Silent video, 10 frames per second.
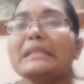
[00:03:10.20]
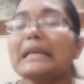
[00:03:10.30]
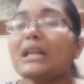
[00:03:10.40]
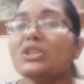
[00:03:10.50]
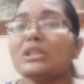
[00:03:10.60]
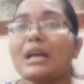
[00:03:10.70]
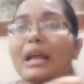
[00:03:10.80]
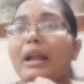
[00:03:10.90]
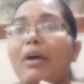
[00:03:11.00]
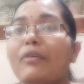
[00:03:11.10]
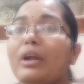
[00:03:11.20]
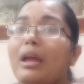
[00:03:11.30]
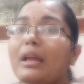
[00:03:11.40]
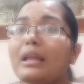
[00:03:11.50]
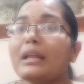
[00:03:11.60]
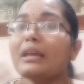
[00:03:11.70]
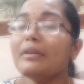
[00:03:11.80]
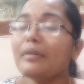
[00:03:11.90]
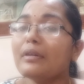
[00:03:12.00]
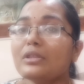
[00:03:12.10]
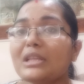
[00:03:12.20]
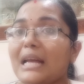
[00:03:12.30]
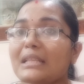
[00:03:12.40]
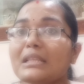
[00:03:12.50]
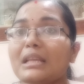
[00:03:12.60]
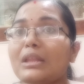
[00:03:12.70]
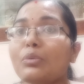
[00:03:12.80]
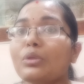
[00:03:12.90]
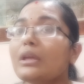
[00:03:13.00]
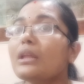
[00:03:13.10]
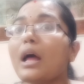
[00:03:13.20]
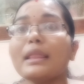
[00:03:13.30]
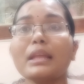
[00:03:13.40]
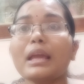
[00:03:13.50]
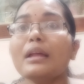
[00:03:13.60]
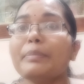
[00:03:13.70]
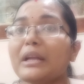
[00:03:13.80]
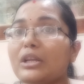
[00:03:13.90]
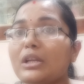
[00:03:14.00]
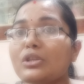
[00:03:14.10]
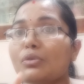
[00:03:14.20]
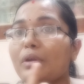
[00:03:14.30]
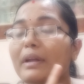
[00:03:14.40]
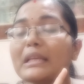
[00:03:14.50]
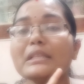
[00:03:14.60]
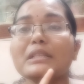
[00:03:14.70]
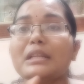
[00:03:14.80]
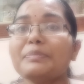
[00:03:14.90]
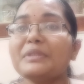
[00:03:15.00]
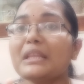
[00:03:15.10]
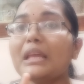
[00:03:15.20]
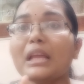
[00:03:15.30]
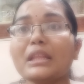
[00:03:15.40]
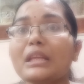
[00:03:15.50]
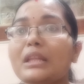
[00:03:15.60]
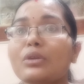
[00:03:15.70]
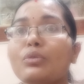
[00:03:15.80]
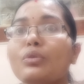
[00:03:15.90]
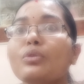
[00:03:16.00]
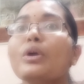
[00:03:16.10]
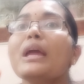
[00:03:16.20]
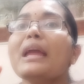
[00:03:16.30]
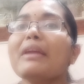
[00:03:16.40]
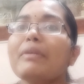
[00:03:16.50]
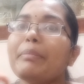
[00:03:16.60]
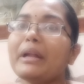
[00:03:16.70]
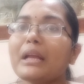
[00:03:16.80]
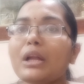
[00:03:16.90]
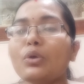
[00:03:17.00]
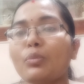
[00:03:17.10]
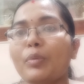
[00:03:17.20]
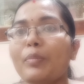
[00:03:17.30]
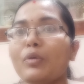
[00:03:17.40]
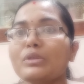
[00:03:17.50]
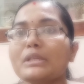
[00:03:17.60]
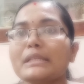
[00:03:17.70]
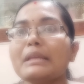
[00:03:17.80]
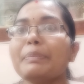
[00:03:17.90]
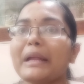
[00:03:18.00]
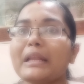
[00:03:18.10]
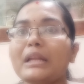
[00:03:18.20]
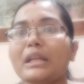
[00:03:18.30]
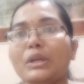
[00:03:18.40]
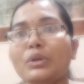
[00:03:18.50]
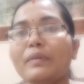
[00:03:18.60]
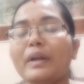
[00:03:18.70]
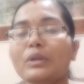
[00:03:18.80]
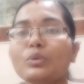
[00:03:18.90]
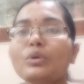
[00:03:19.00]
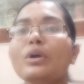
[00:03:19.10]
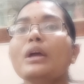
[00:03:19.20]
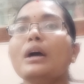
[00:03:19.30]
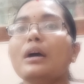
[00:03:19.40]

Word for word: మిస్కరేజ్ అయ్యేదానికి ఛాన్సెస్ అయితే ఉంది అందుకే బెడ్ రెస్ట్లో ఉండే వాళ్ళకి స్టెప్స్ అయితే ఎత్తికి దిగకూడదు ఈవెన్ మెడికల్ రూపంలో వచ్చేసి ప్రెగ్నెంట్ అయ్యి ఉండే వాళ్ళకు